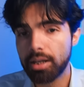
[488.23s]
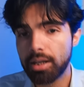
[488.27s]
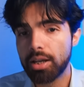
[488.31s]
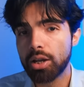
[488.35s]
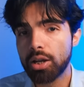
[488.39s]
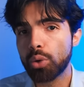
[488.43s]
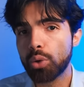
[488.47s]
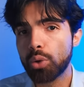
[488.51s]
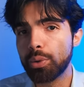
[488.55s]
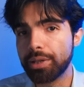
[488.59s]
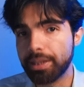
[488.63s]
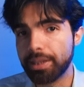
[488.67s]

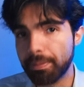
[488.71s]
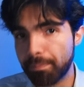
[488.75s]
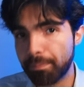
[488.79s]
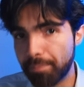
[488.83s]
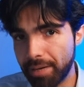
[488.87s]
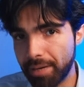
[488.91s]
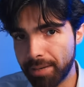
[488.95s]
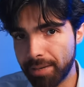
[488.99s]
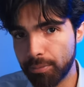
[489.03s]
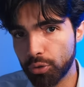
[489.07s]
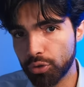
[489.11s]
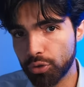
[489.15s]
Quindi
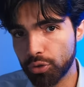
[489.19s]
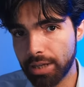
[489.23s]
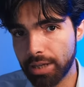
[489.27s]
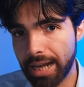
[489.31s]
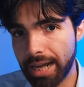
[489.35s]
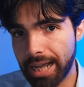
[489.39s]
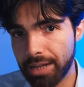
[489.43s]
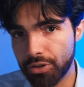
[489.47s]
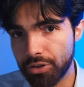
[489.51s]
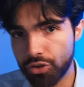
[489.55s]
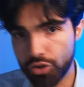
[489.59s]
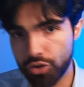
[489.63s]
primo
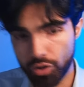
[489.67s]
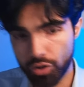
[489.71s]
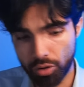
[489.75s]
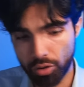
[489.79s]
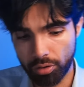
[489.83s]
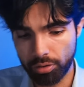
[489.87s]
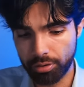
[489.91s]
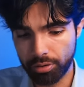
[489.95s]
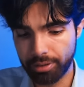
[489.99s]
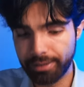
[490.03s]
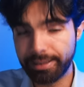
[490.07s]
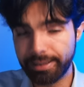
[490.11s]
slancio
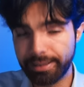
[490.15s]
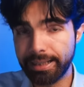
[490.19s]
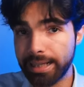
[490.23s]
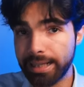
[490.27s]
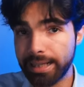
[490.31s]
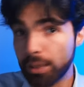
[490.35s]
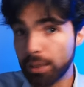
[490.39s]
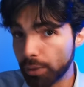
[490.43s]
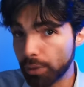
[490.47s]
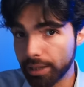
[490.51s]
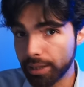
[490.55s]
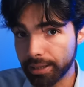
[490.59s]
di
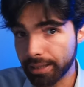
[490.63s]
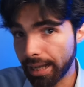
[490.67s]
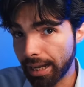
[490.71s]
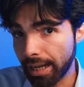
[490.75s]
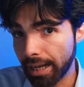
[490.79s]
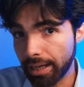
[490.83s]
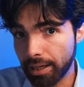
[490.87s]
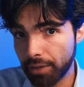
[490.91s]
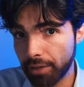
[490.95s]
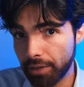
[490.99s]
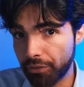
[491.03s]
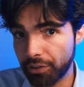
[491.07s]
liquidità
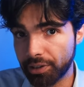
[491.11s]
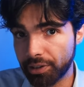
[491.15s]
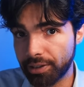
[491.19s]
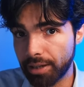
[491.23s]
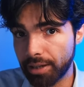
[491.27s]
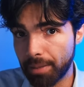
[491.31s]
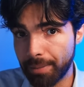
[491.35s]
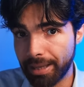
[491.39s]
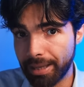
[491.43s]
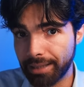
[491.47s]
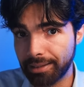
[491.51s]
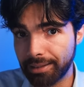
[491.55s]

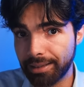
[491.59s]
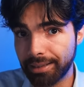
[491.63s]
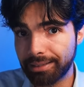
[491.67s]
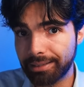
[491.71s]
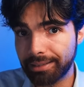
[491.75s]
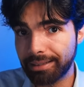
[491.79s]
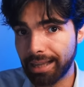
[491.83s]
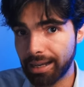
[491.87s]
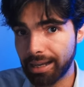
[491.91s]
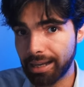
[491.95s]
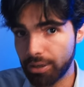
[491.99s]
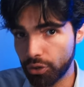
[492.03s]
effettivamente,
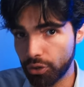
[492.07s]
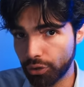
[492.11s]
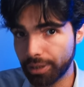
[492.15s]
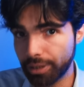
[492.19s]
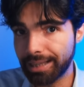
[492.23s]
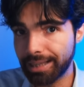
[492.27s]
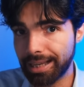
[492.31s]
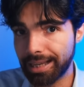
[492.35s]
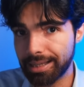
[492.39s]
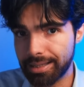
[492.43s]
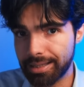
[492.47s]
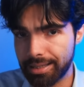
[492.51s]
taglio dei
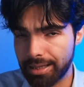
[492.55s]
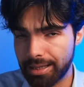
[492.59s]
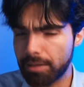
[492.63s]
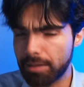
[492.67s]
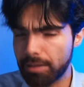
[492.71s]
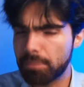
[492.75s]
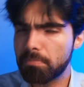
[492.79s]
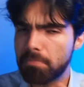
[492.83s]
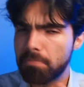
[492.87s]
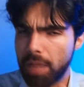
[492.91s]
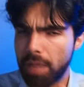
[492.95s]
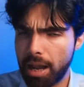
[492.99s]
tassi
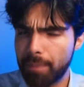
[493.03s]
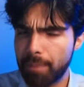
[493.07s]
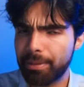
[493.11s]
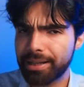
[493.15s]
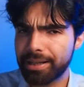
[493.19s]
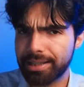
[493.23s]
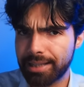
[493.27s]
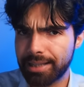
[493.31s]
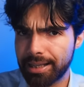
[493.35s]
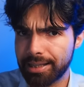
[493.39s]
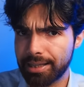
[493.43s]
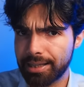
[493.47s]

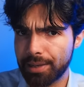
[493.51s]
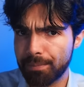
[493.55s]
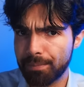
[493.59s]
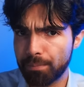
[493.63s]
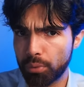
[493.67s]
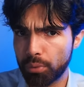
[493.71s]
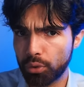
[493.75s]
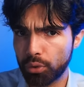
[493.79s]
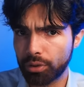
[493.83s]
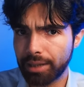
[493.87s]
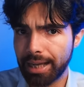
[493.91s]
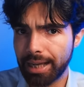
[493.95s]
abbastanza
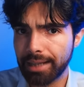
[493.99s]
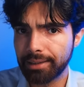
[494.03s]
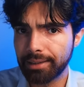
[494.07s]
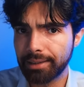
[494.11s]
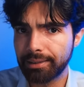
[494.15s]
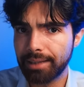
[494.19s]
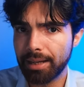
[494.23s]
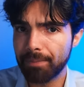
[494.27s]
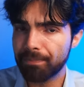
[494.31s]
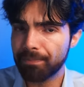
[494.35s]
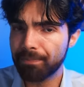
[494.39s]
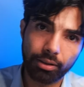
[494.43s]

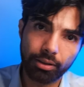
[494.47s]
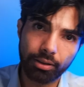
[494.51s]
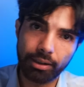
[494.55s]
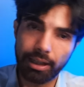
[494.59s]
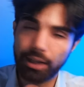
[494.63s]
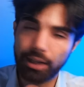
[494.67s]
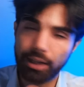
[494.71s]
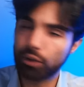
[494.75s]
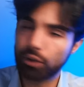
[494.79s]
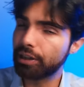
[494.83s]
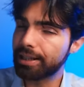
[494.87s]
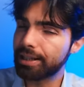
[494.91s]
importante, la
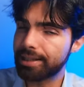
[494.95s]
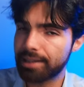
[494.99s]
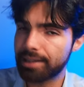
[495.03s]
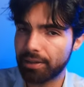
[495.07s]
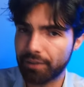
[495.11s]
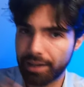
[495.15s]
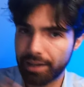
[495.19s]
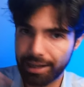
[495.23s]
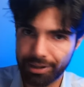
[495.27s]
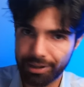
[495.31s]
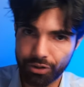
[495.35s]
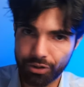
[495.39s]
notizia
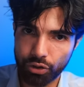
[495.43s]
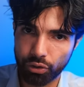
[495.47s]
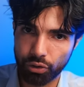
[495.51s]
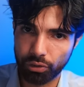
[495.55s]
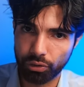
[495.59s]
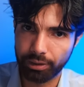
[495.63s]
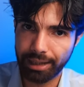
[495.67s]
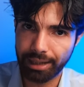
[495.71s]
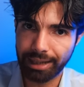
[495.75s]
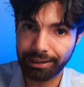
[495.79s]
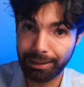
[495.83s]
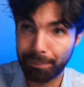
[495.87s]
verrà
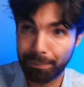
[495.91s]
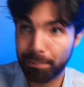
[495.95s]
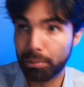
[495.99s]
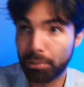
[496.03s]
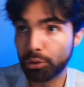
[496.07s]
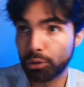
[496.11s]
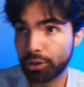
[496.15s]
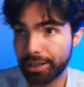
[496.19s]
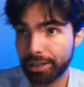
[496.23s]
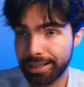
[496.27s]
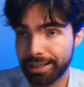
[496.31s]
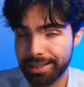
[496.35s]
scontata
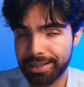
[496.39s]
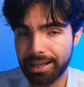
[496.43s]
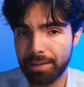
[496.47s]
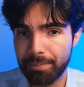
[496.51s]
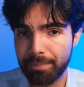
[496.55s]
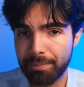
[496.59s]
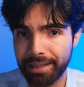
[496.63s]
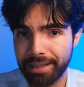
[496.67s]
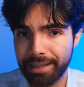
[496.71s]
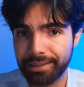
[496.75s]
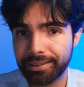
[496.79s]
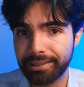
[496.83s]

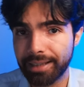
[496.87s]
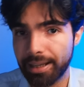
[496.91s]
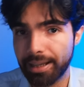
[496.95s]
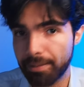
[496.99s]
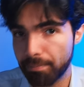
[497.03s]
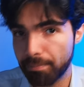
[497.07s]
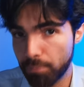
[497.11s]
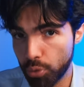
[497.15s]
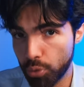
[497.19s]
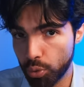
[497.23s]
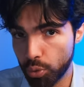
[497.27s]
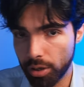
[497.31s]
potenzialmente
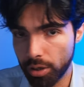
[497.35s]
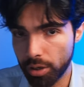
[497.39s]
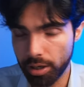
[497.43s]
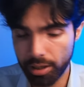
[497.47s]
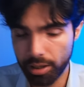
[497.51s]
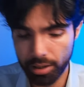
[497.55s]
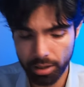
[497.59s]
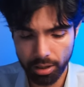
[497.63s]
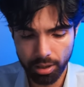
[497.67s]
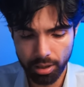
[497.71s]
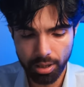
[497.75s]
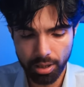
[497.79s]

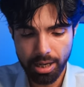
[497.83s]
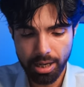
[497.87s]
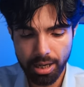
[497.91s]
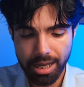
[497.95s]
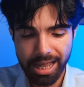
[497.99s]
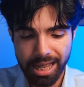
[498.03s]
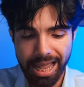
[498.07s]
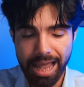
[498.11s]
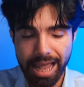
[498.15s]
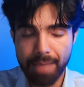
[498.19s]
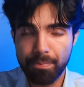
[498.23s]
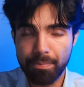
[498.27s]
bull,
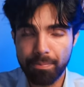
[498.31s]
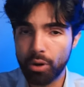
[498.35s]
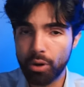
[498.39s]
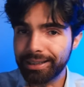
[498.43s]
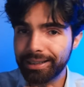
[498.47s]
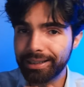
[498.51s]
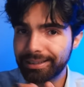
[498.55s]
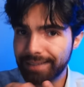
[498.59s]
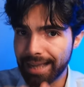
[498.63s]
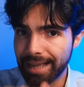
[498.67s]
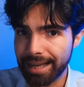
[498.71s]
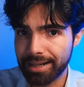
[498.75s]
e poi
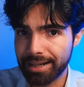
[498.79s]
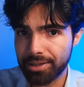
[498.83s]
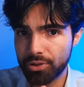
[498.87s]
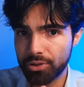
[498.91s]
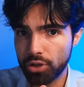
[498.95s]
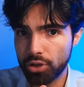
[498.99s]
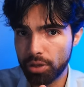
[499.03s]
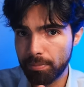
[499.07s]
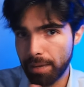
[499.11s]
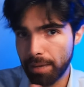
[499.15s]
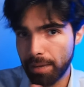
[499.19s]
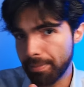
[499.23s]
terzo
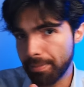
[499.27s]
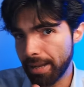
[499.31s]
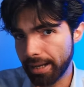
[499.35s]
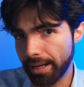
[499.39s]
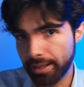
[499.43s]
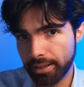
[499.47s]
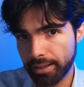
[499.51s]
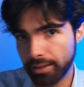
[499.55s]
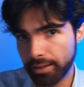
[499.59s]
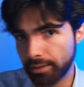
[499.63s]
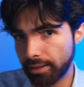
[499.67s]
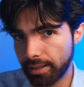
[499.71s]
il
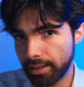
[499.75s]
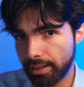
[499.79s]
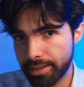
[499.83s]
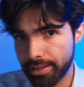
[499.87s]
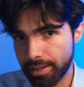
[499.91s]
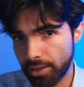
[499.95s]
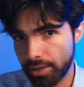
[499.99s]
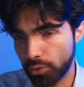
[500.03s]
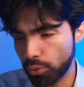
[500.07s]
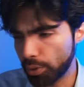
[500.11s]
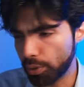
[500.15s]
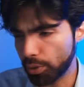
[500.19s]
buyback degli
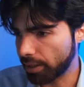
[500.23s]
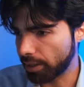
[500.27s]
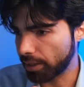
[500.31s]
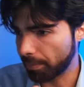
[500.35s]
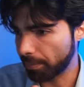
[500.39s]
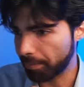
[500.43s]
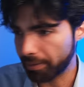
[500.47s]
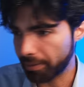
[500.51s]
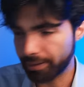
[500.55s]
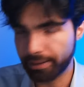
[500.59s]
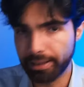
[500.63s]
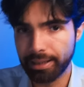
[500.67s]
Stati Uniti a
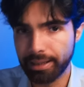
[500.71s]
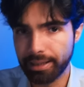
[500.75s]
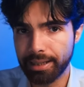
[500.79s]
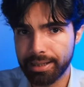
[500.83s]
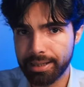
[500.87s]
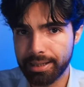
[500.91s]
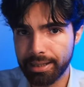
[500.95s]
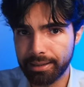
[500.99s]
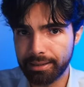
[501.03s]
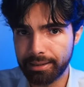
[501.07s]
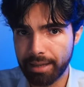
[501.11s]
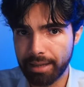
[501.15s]
partire da
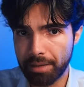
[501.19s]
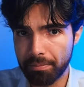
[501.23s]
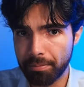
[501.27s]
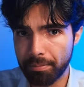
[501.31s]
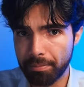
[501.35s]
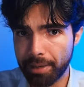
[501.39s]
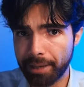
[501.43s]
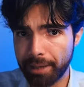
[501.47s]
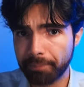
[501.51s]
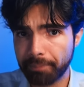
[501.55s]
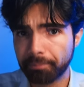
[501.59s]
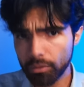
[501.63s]

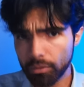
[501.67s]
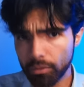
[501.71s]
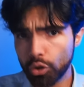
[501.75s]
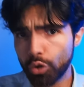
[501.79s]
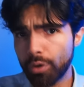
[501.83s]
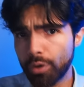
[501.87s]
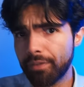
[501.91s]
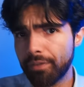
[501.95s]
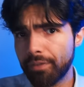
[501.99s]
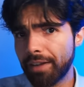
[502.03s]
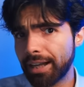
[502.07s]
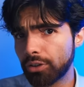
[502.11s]
settembre dove
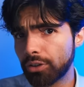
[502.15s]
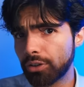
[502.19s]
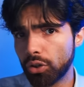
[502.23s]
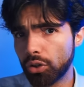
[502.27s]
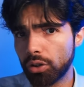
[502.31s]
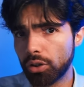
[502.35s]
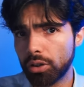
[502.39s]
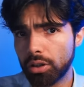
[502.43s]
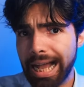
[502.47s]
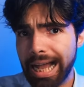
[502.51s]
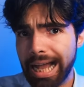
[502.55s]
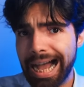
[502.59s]

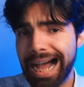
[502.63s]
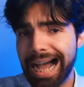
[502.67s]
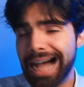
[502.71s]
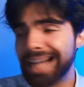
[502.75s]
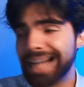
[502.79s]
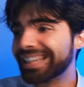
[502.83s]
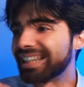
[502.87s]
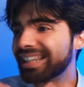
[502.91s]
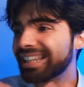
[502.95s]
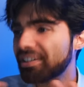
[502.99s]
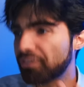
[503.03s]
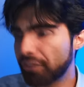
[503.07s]
vanno a
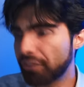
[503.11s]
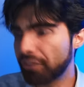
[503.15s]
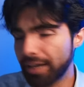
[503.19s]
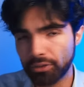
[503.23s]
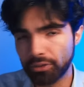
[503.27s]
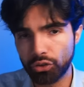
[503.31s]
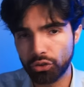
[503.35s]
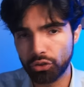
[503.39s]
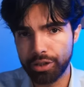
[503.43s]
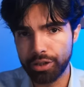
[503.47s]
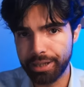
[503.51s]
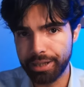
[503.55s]
di
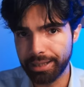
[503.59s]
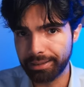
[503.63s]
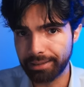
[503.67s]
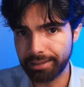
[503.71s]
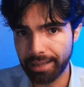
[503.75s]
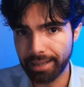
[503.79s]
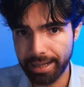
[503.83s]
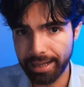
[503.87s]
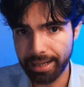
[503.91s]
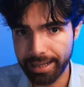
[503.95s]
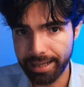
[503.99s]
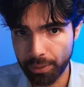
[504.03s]
fatto
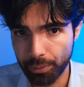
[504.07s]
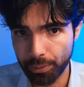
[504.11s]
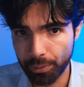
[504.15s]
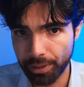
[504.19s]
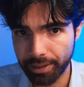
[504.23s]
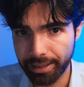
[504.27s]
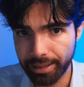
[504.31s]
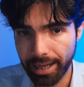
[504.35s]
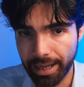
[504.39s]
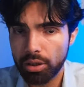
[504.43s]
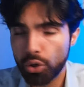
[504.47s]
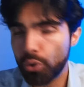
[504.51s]
iniettare
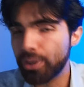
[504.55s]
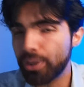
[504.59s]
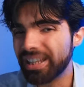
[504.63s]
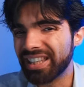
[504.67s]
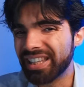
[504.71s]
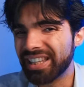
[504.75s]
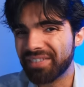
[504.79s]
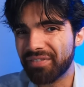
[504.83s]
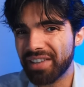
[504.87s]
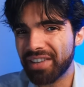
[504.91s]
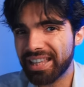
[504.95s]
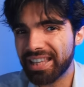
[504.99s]
liquidità. Quindi
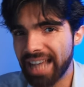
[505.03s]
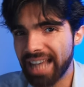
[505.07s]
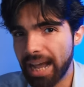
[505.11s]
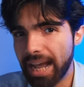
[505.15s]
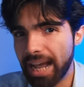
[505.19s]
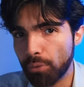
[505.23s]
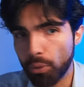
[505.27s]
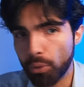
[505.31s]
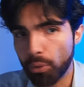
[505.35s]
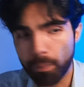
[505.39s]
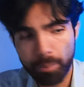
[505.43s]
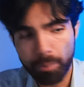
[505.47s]

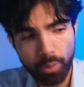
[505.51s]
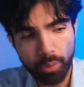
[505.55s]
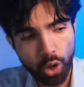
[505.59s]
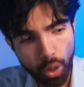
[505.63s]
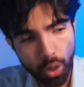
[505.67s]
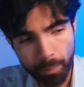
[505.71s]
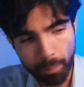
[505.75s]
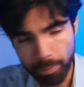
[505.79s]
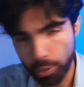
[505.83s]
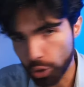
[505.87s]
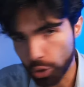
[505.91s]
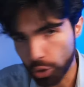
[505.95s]
vediamo
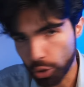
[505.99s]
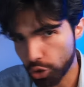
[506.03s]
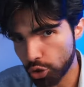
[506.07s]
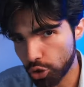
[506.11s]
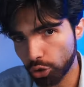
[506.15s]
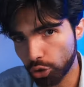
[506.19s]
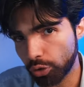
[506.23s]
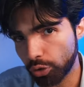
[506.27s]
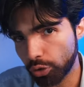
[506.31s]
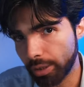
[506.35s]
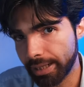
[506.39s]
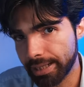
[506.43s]
proprio
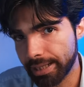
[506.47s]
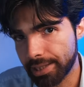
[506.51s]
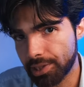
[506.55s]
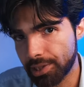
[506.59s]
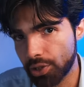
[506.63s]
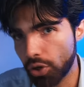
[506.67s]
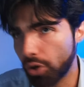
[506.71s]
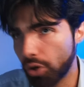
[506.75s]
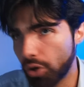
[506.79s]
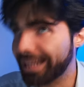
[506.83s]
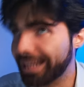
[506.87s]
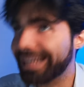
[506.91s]
sotto
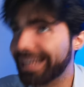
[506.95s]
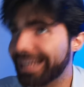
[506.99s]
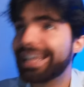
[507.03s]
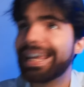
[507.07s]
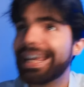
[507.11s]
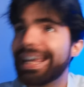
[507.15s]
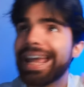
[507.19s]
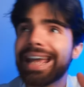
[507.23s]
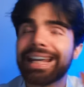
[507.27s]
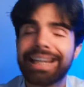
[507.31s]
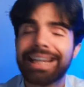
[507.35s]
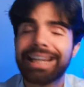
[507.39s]
elezioni che